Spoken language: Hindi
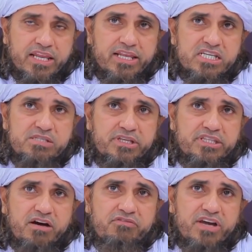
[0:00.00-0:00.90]
लेकिन इसमें
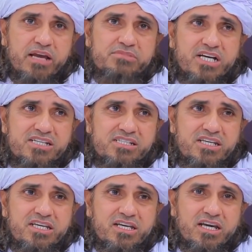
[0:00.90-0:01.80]
इतना वहम जायज़
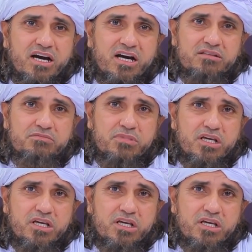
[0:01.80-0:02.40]
नहीं है कि हर